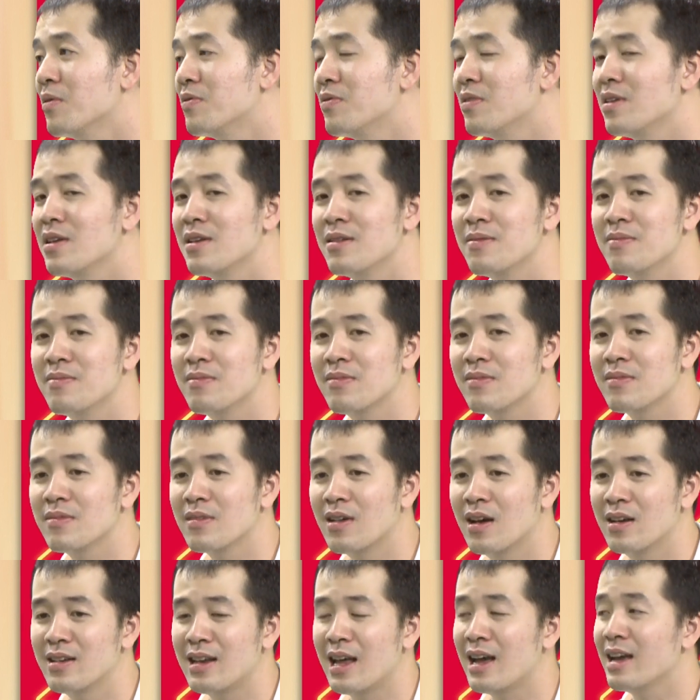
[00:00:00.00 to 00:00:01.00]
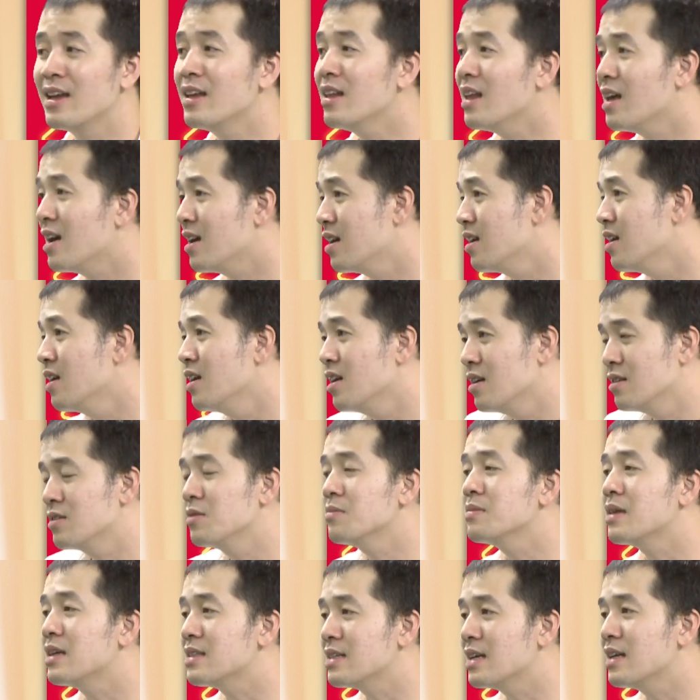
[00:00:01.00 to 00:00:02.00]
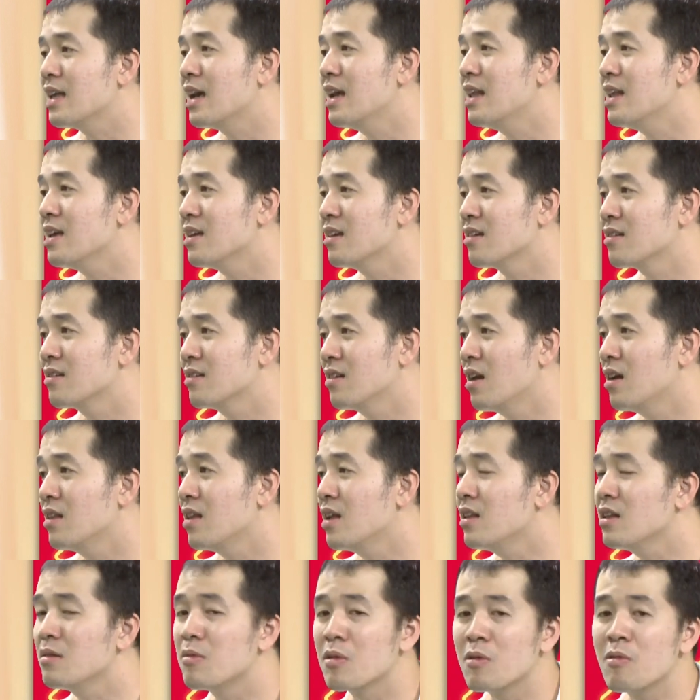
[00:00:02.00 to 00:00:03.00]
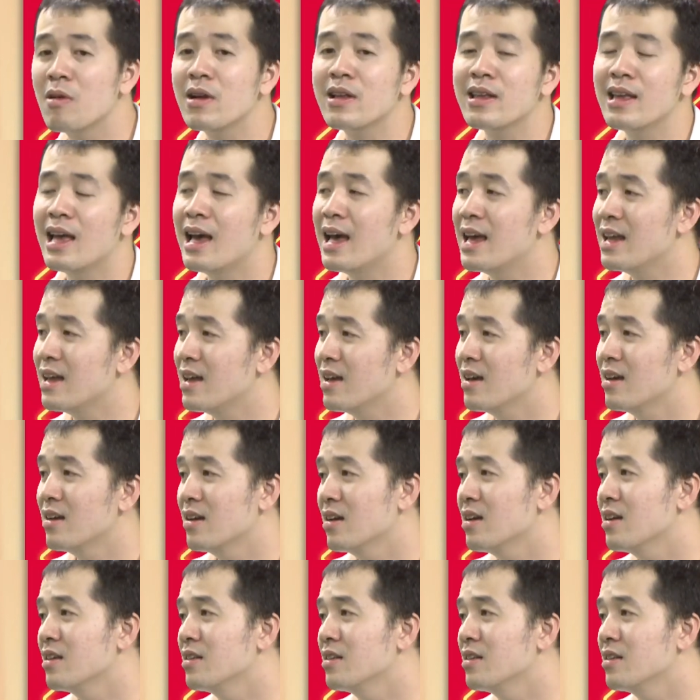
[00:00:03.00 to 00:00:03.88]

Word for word: bộ phim hồi nãy là chúng ta sẽ thấy là nó đến từ một quốc gia